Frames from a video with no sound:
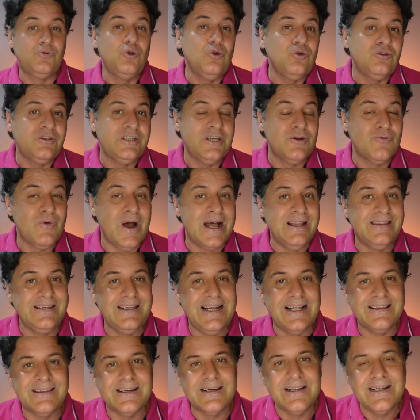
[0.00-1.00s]
tutti quanti
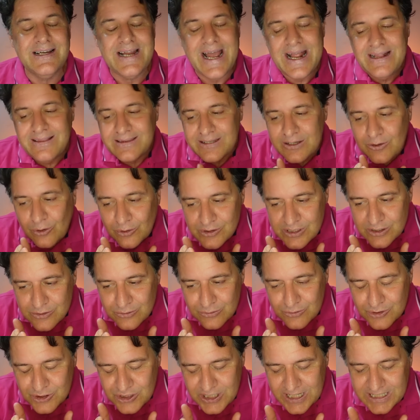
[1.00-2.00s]
gli altri clienti cosa
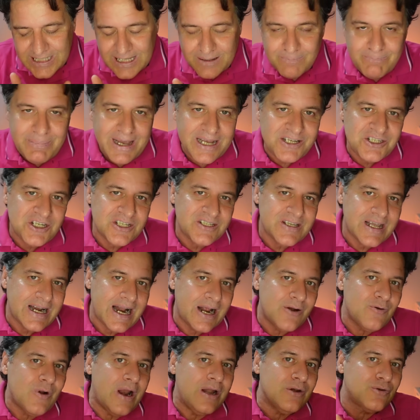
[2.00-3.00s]
succede? Beh, ci
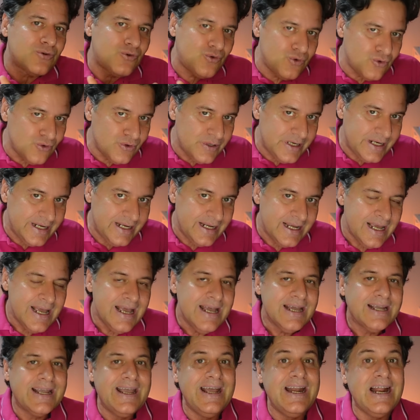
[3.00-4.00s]
saranno alcuni
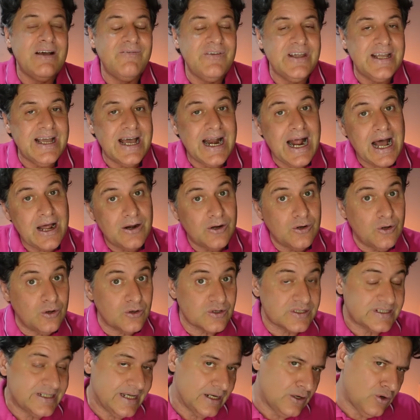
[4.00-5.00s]
che
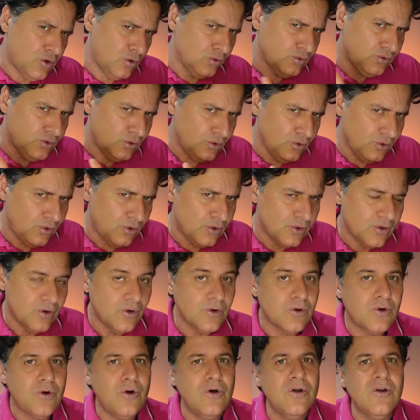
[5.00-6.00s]
navigheranno, secondo
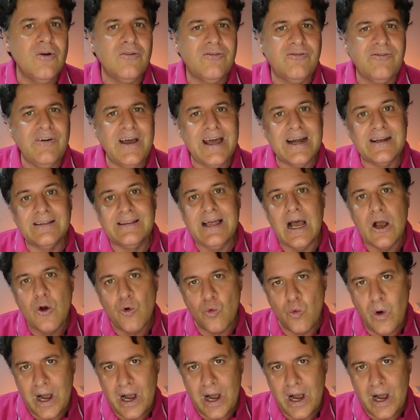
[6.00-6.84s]
loro, con l'offerta